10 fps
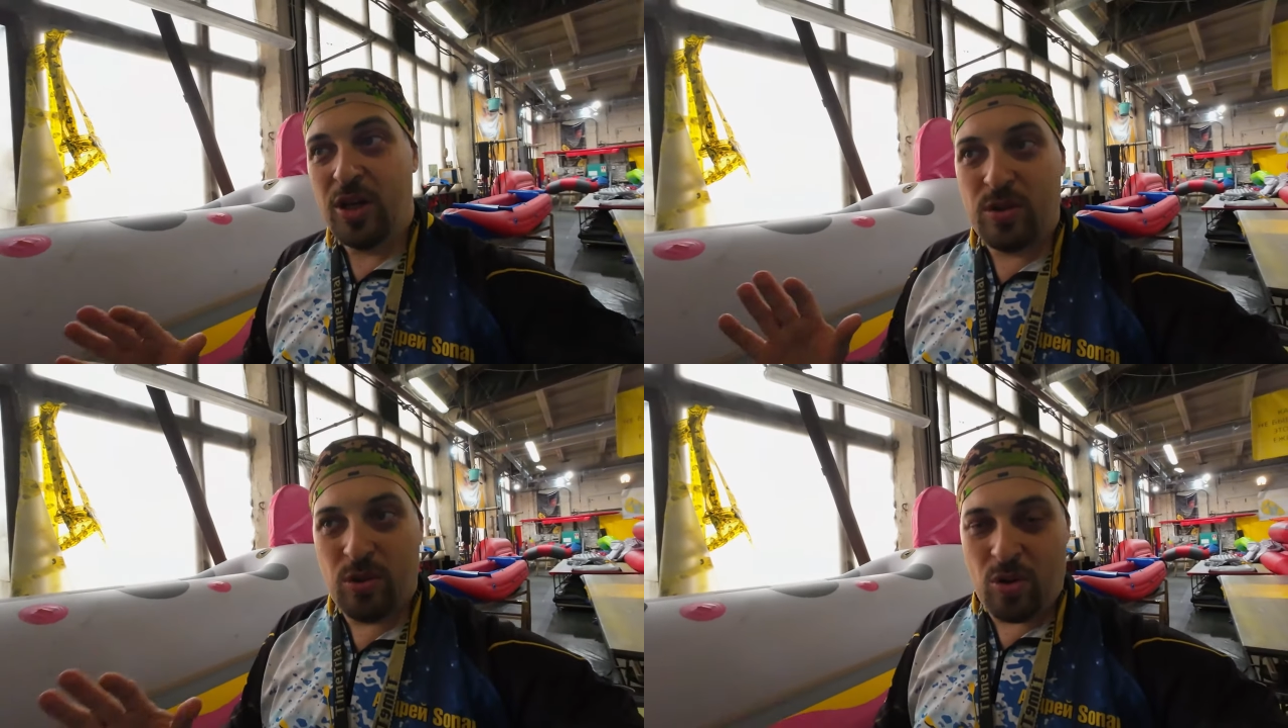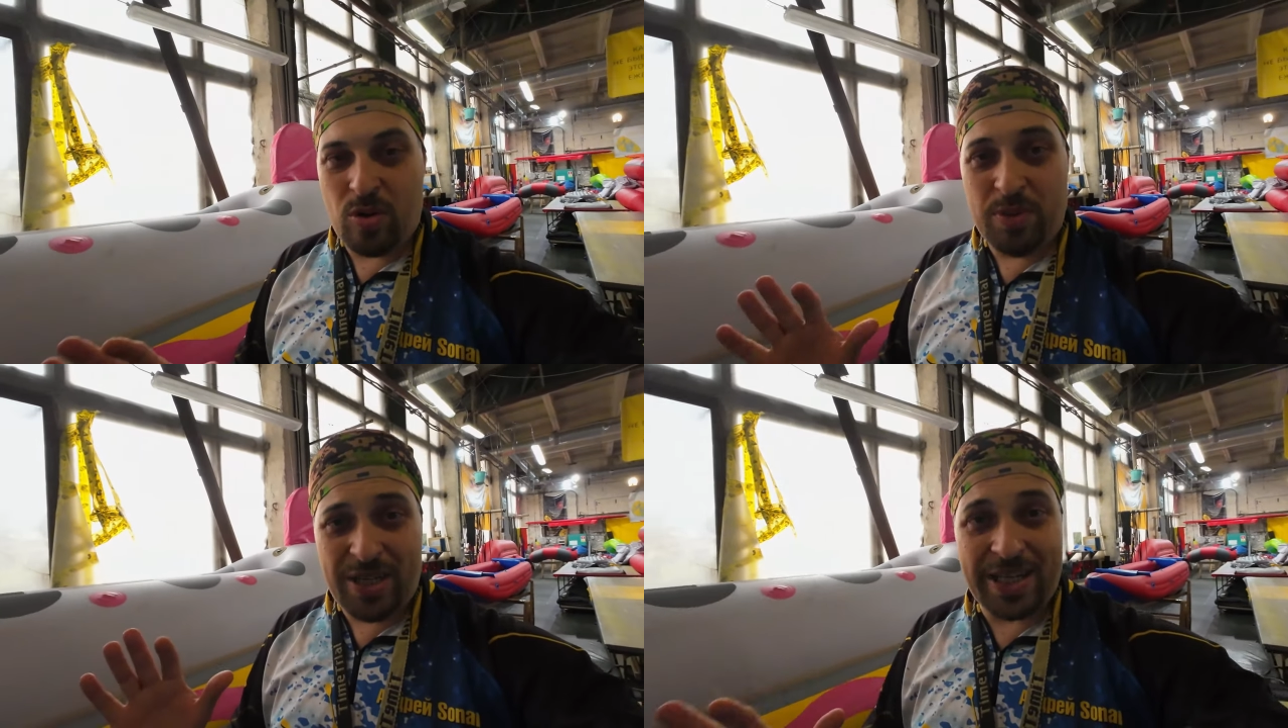
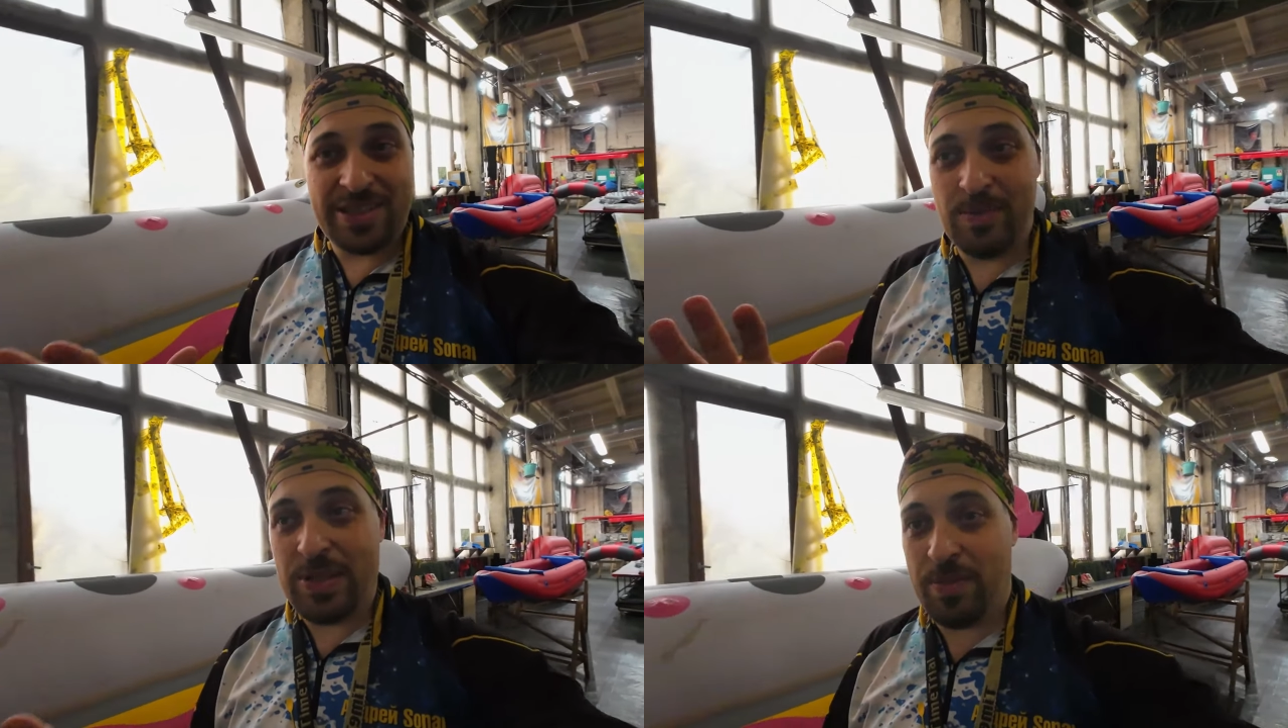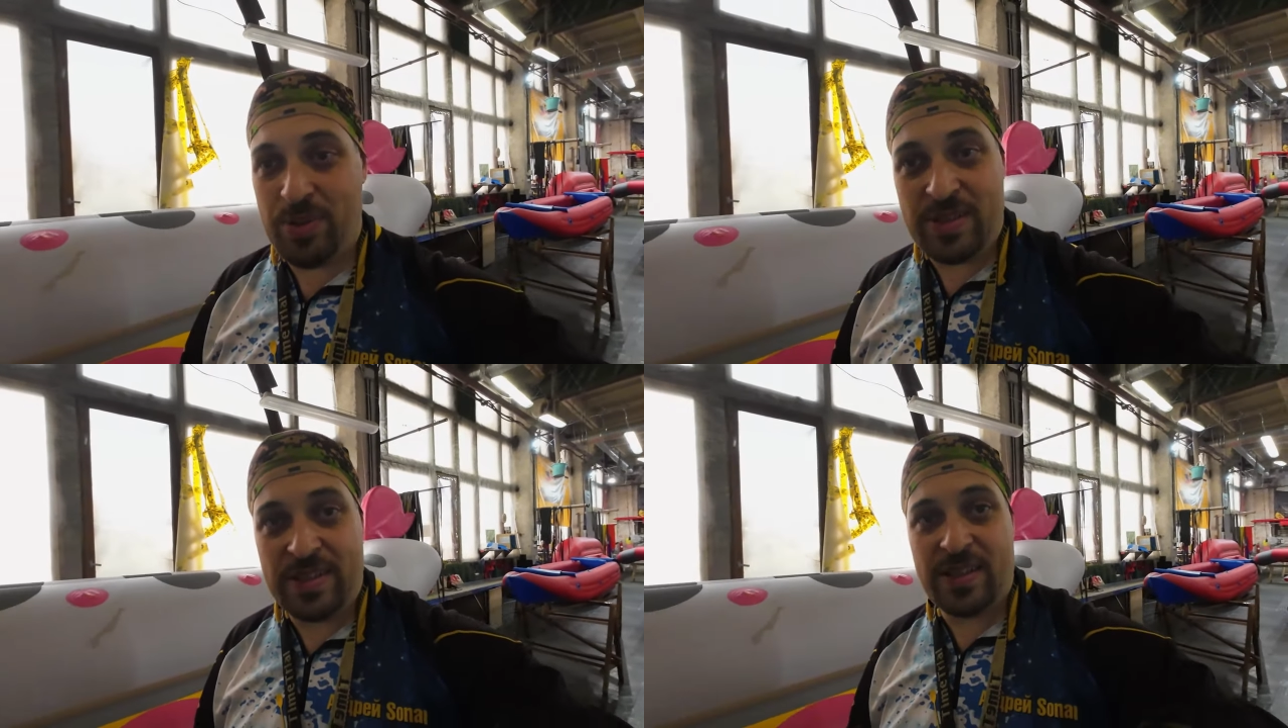но мы хотим
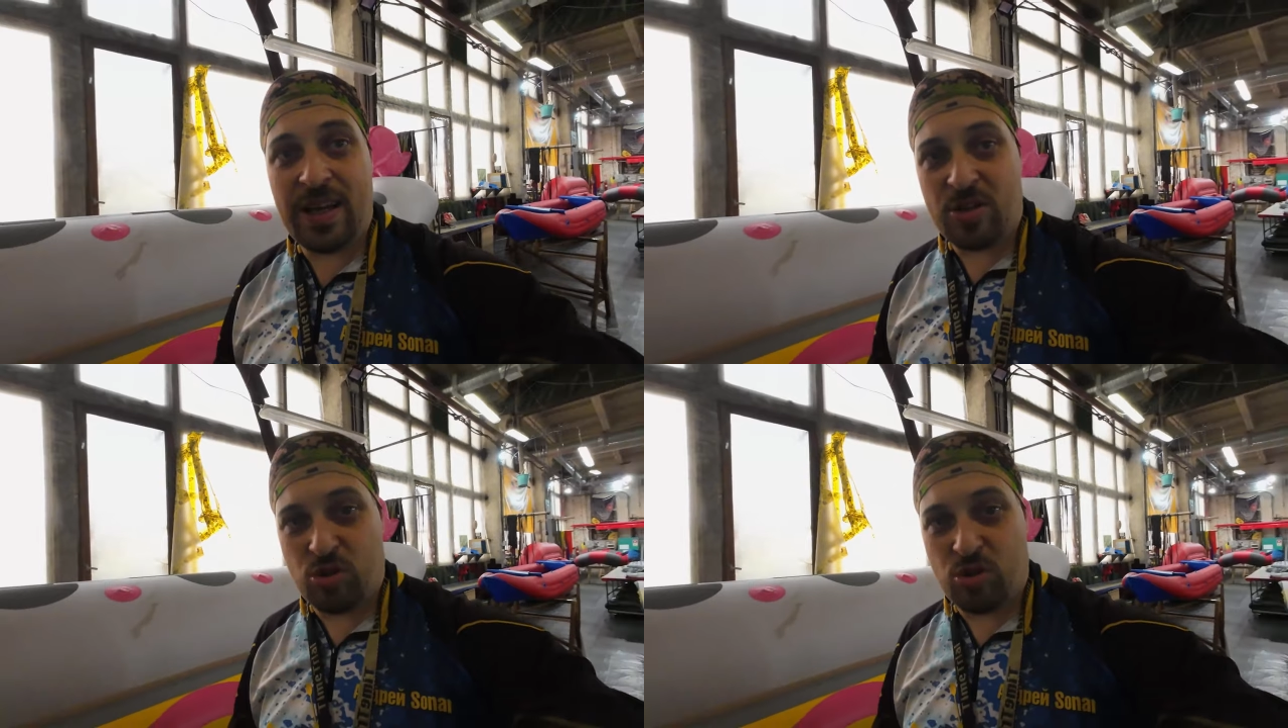добиться так,